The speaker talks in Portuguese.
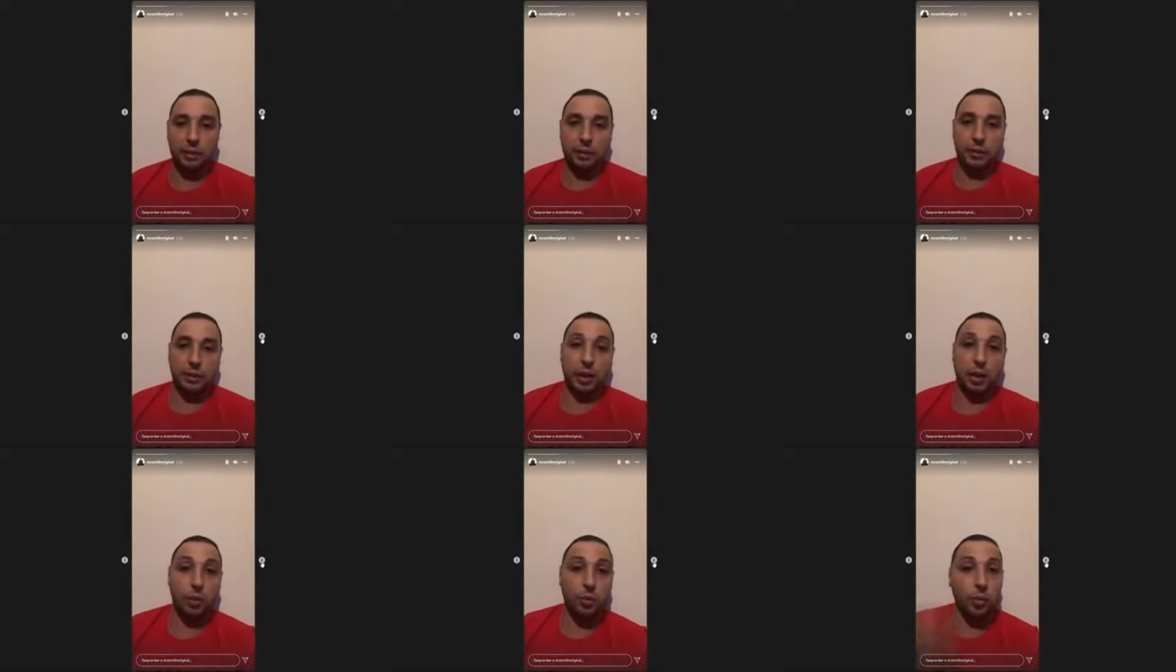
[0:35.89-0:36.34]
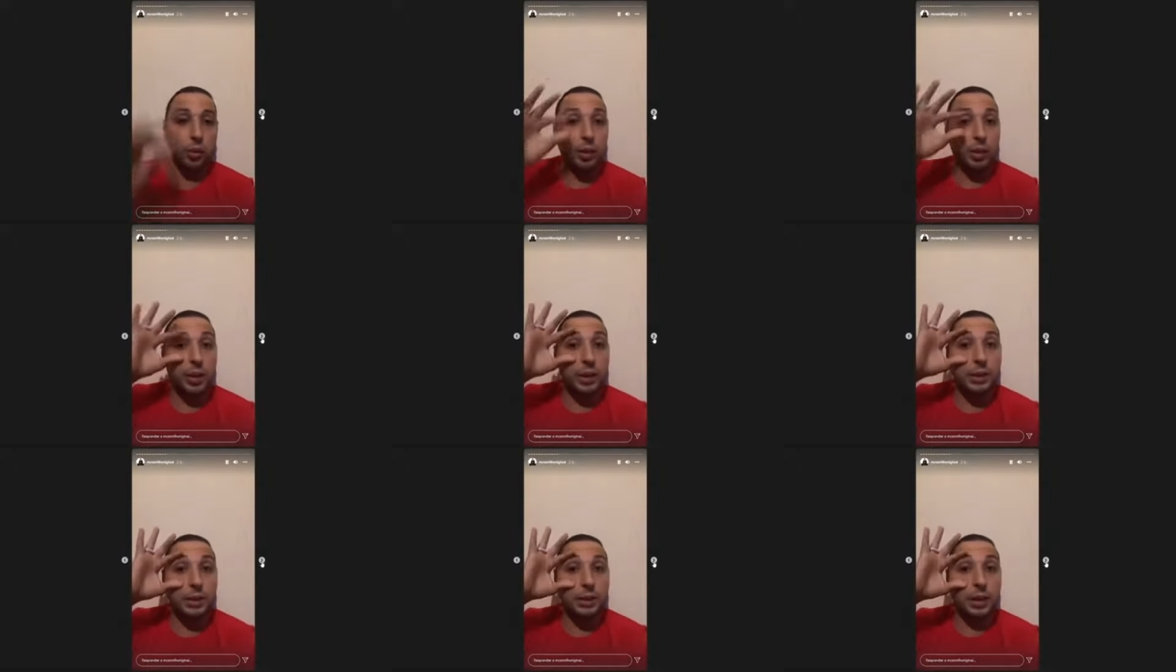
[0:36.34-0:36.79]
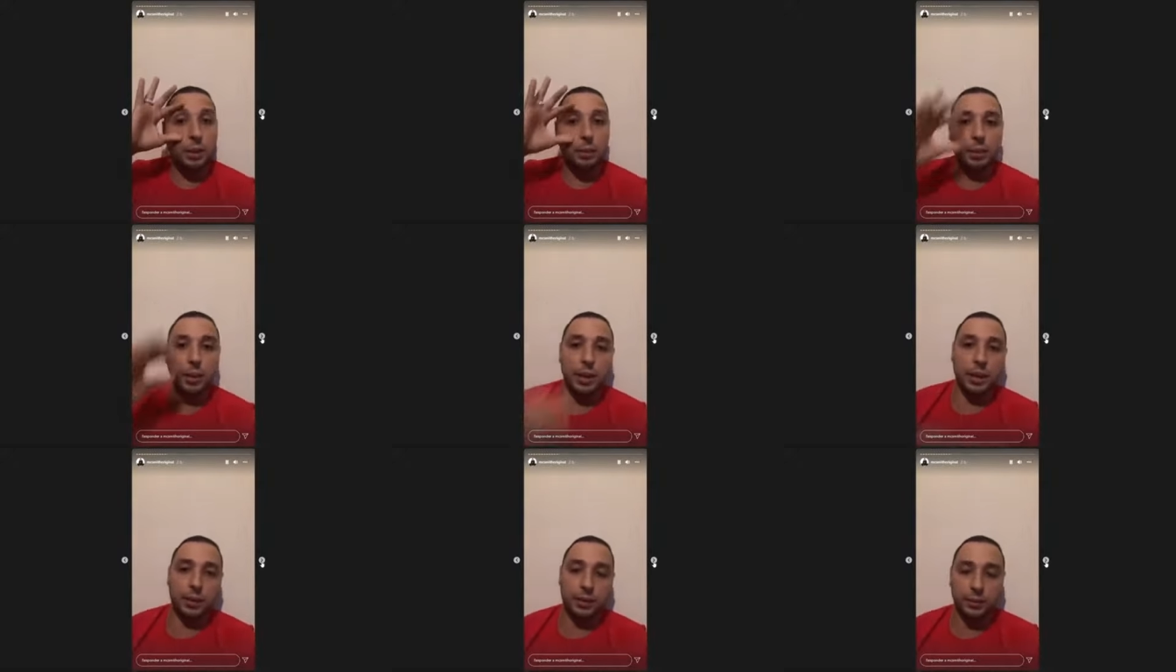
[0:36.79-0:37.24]
Que tá com olho desse
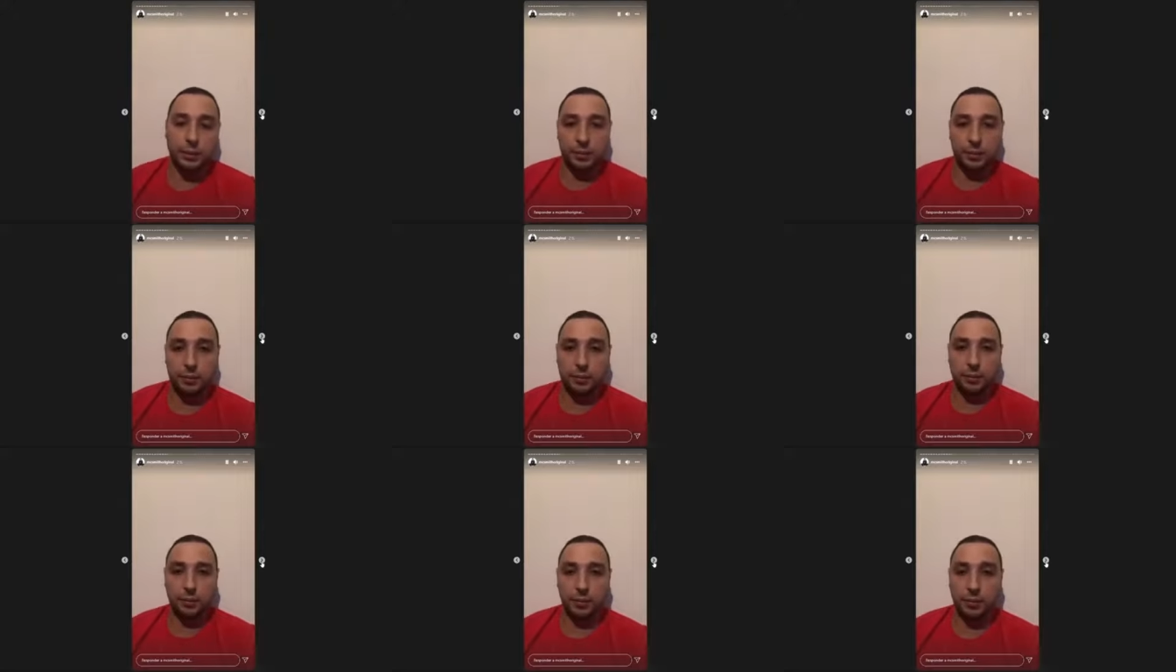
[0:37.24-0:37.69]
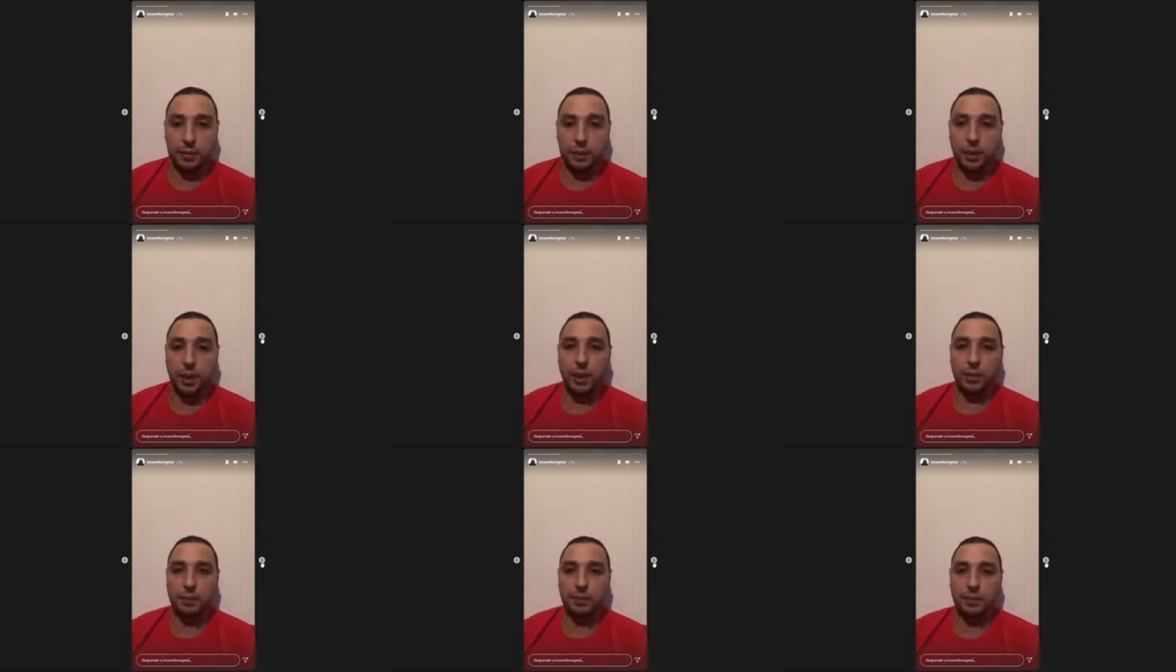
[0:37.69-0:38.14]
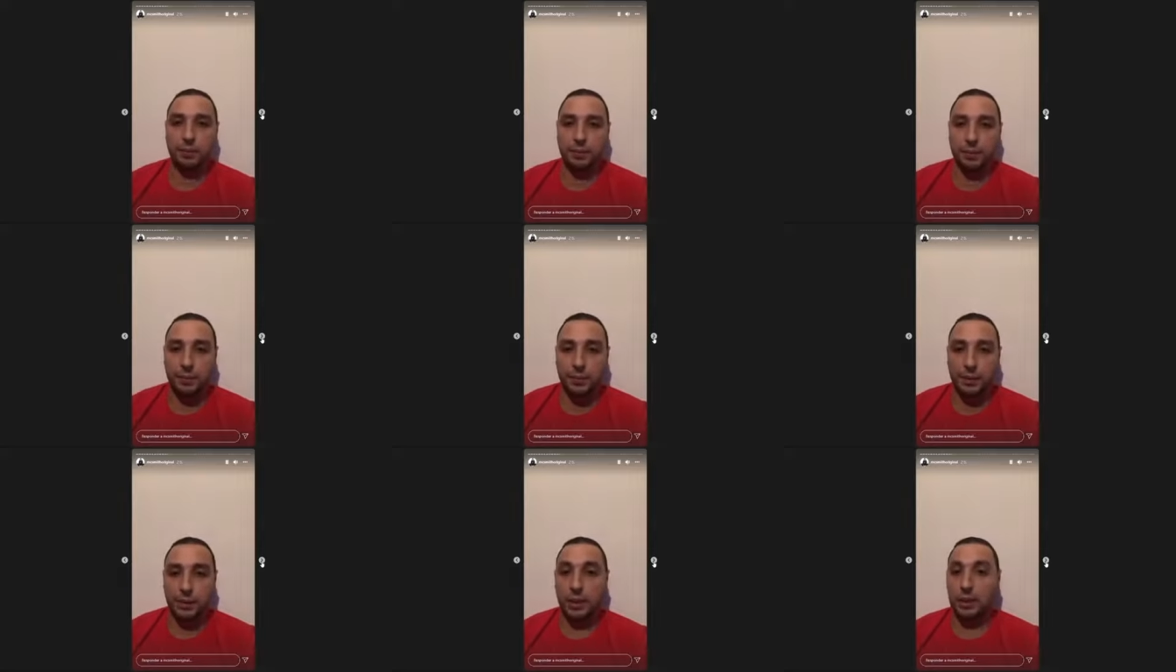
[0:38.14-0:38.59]
tamanho, né?
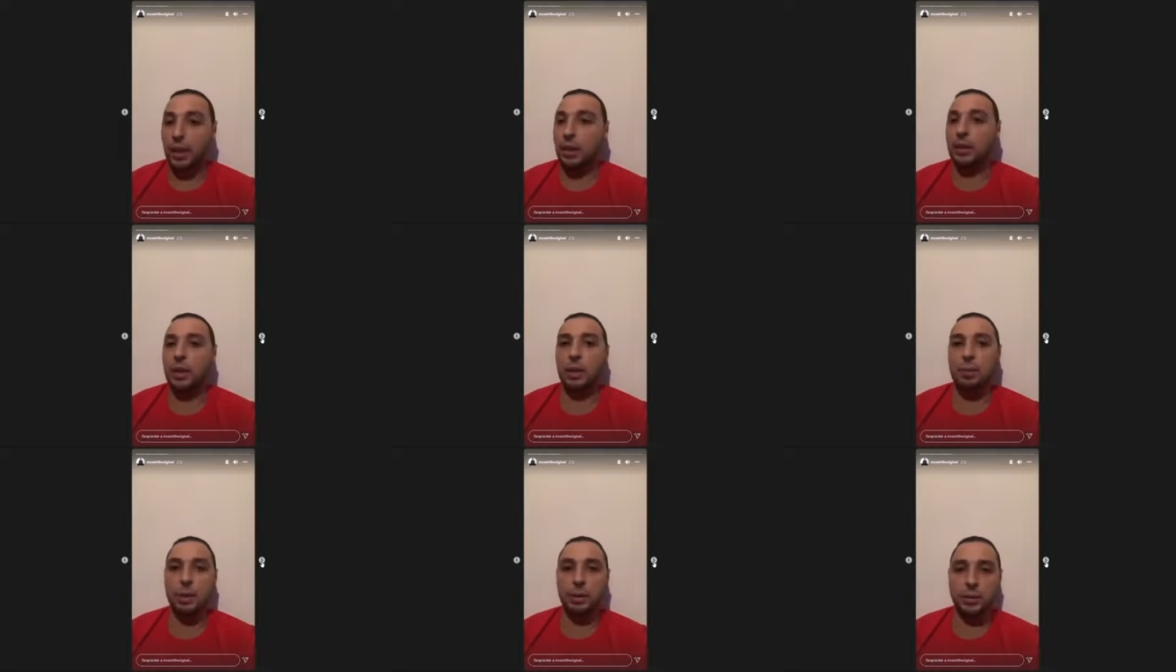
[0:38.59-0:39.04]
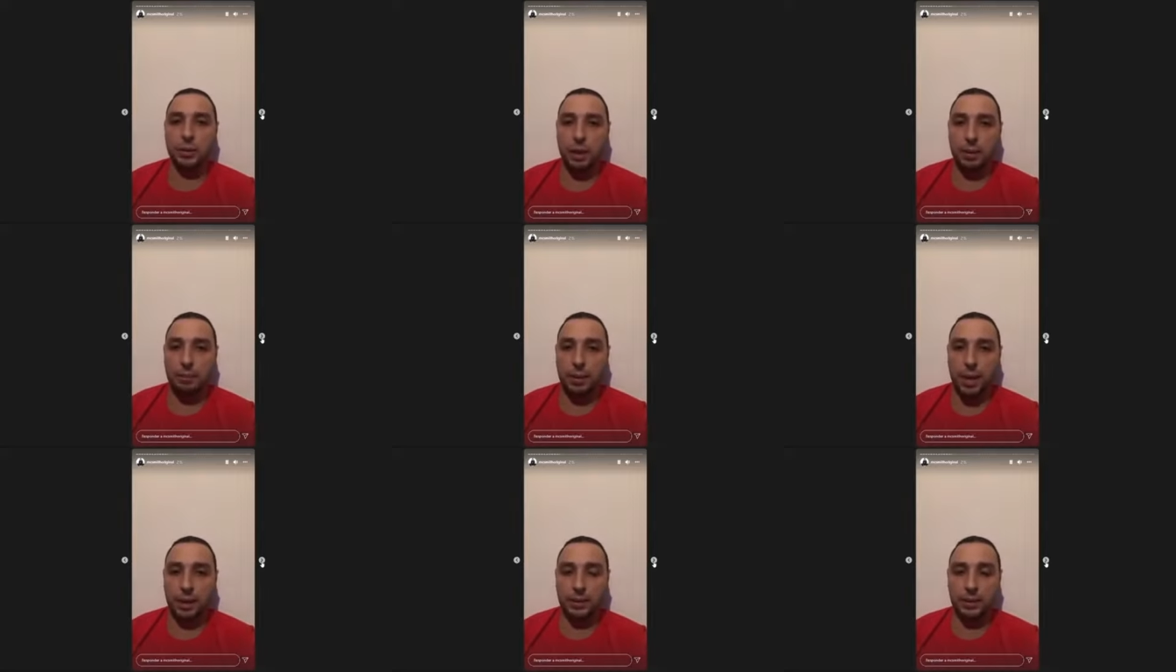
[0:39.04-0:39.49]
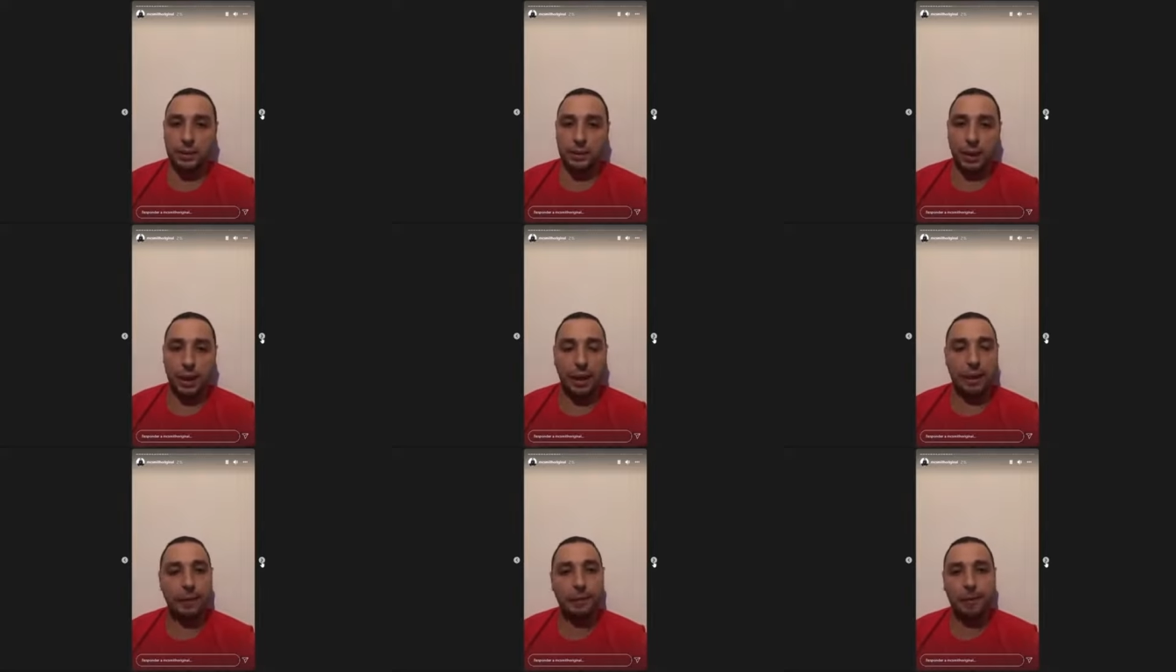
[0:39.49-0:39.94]
Já tá tremendo na base
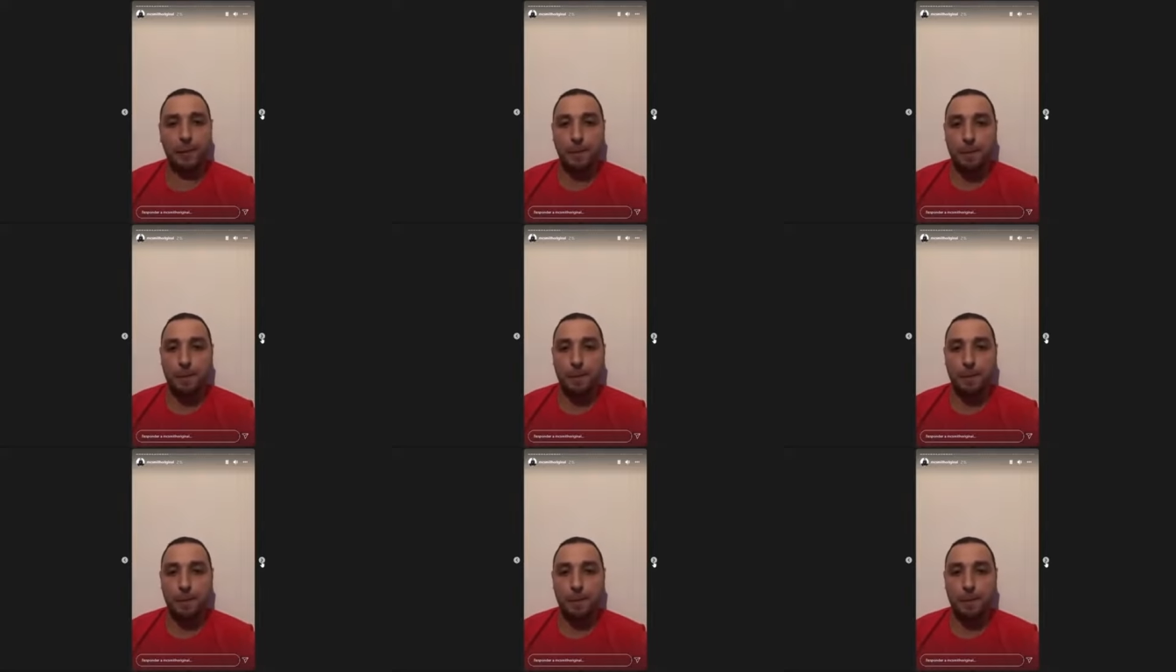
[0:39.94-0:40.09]
já.